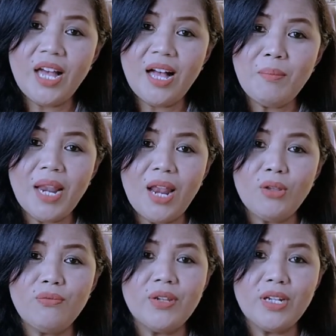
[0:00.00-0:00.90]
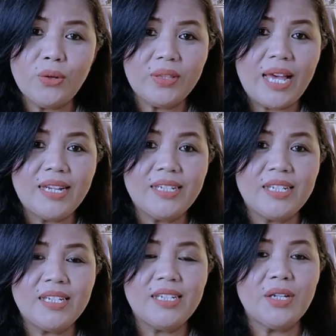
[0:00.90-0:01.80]
Bunda, melalui video
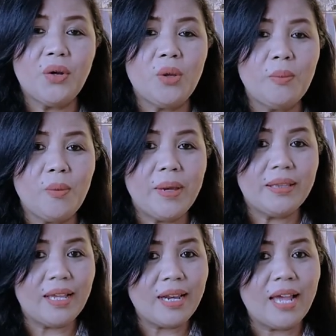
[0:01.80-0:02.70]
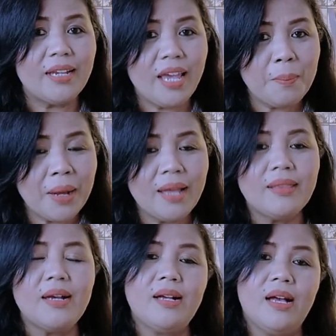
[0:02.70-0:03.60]
tadi di kolom komentar ada yang
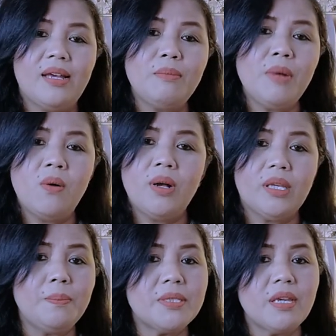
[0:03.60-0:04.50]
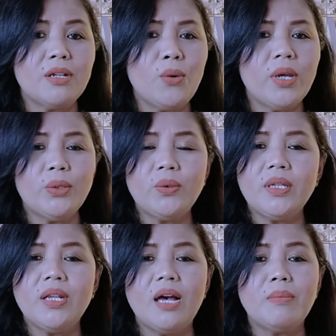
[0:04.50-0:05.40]
mengatakan bahwa Kim Sien Ho itu
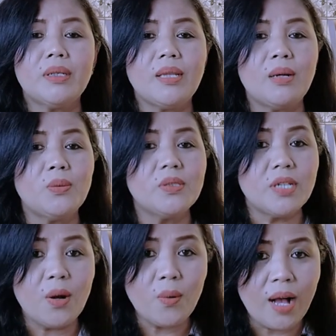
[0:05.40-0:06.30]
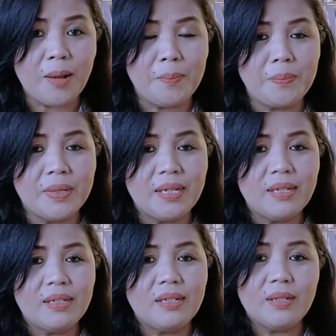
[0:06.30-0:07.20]
tidak bertanggung jawab.
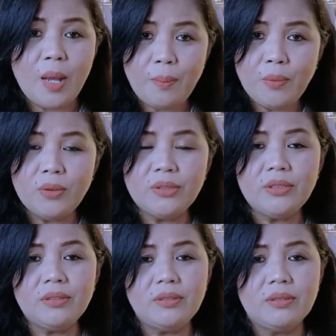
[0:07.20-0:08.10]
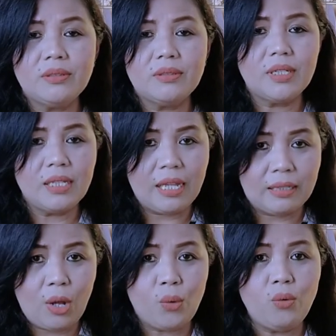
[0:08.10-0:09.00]
Namun,
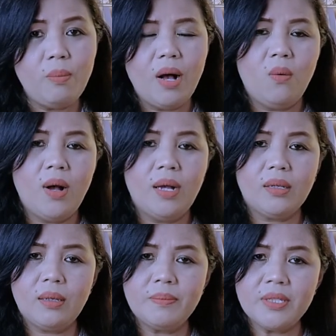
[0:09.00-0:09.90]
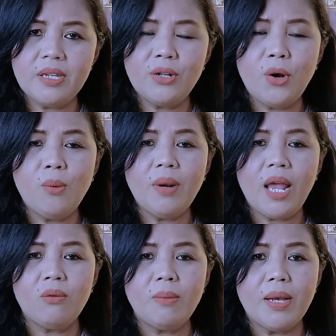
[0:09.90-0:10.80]
kita tahu bahwa Kim Sien Ho
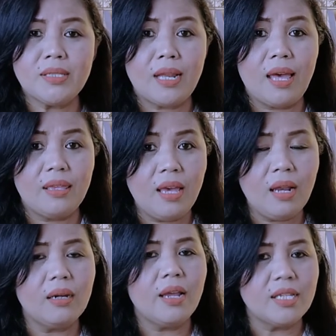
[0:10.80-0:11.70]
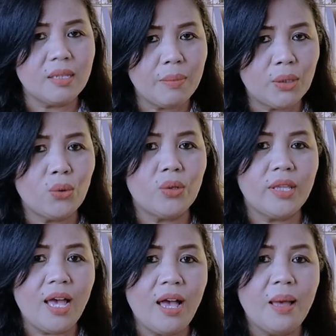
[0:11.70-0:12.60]
melalui masalahnya dia
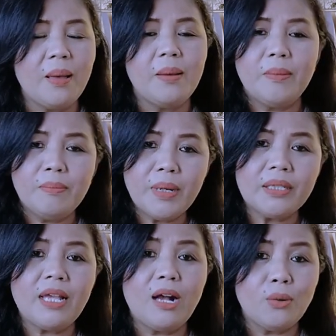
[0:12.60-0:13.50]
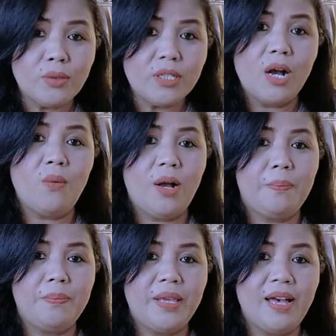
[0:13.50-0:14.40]
sebetulnya bertanggung
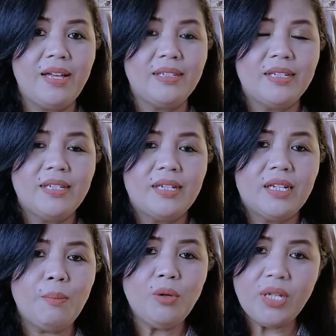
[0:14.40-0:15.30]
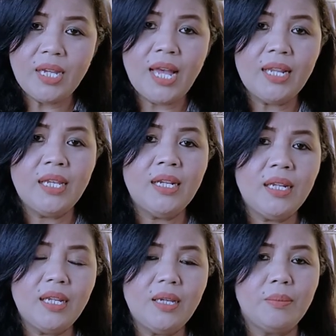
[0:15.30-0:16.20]
jawab ya. Namun di kali
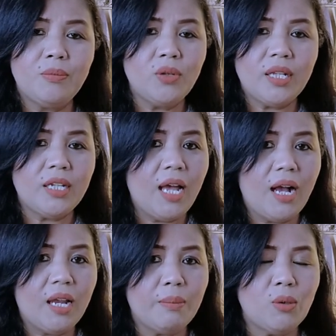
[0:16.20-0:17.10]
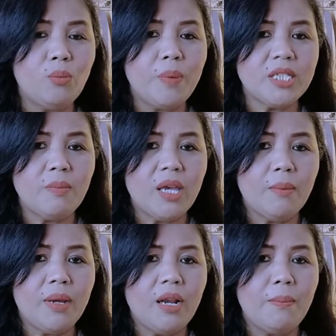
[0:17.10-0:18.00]
ini Bunda tidak akan mengupas
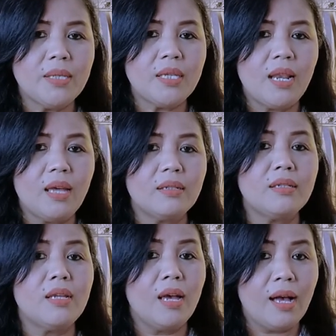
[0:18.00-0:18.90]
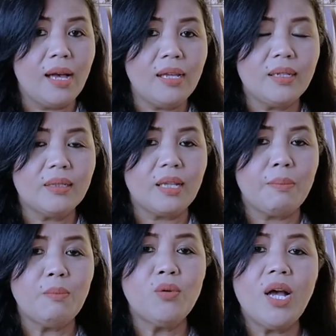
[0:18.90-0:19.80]
bagaimana masalah dia,
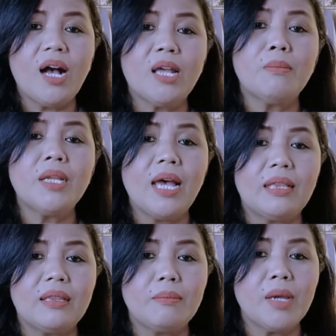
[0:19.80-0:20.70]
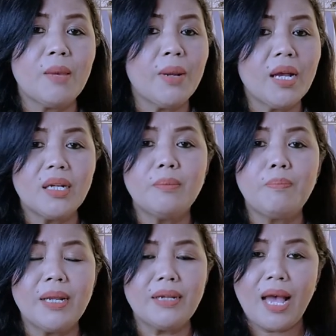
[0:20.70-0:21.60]
tapi Bunda akan melihat bagaimana ke
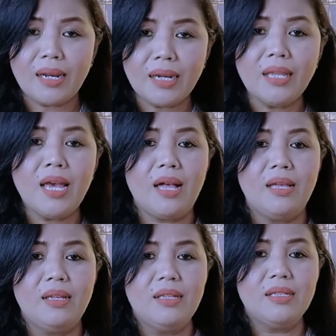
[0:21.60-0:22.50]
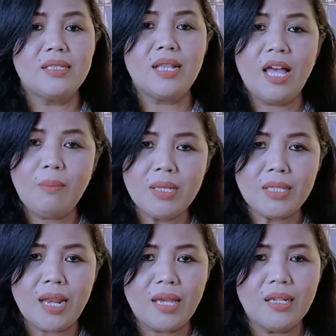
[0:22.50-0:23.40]
depan karirnya setelah
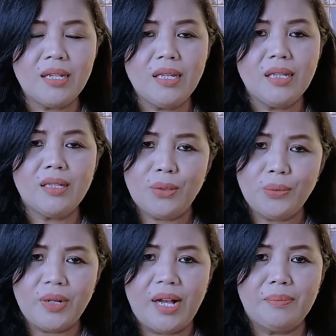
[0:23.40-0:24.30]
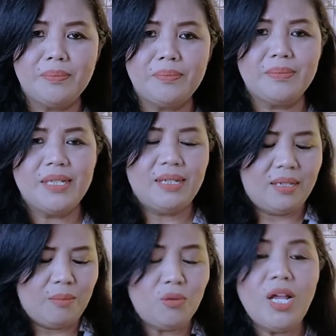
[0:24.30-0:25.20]
masalah ini terungkap.
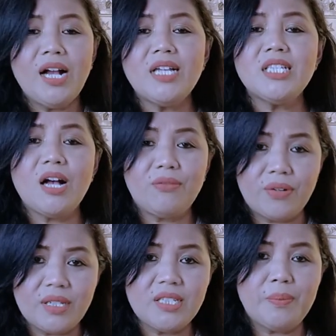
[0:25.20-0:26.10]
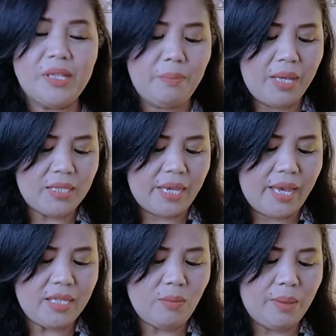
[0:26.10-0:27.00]
Bunda akan shuffle seperti biasa
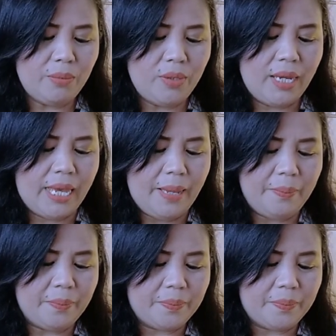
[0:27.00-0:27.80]
ya, sobat Bunda ya.